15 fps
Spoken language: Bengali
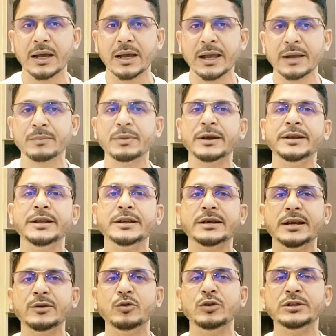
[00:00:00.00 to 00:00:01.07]
একবার
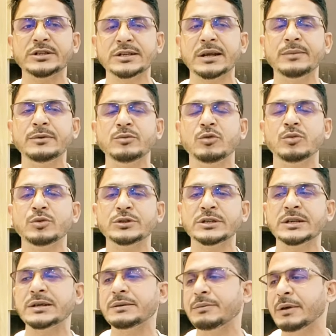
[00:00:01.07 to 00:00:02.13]
ডিক্লাইন হয়েছেন আমি বলবো
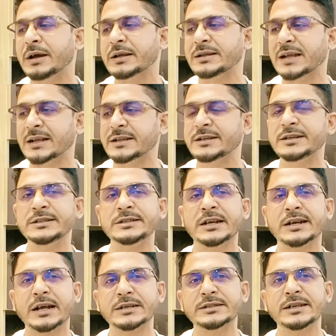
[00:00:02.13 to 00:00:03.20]
যে তাদের
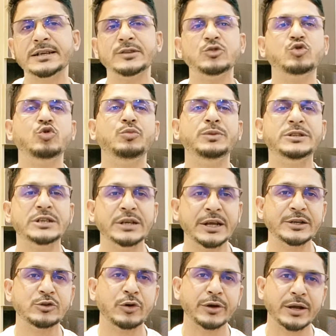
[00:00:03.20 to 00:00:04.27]
রেজাল্ট আসতে কিন্তু খুব বেশি
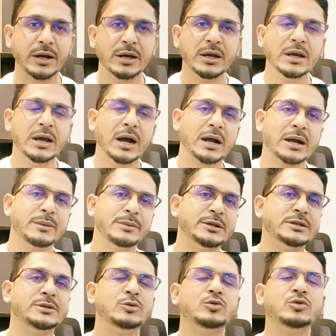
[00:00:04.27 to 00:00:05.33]
লেট হয় না
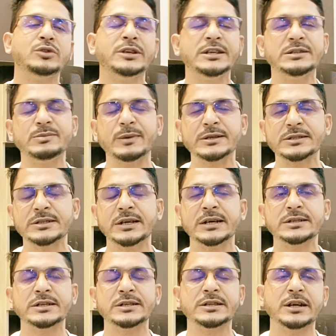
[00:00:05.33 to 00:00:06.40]
আগামীতে যেহেতু ক্রিসমাস ডে
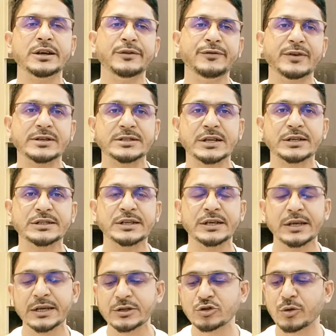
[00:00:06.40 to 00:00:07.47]
আছে থার্টি ফার্স্ট আছে
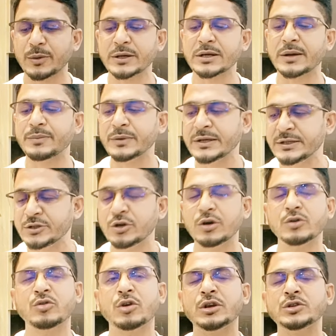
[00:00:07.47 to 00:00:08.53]
এই সময়টা আপনি
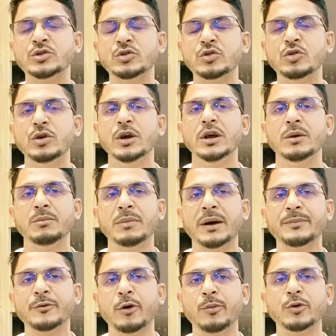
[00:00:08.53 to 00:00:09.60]
এনজয় করার জন্য বা
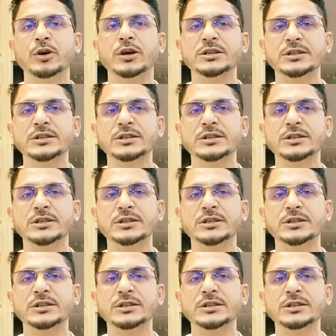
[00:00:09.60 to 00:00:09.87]
আপনার অবকাশ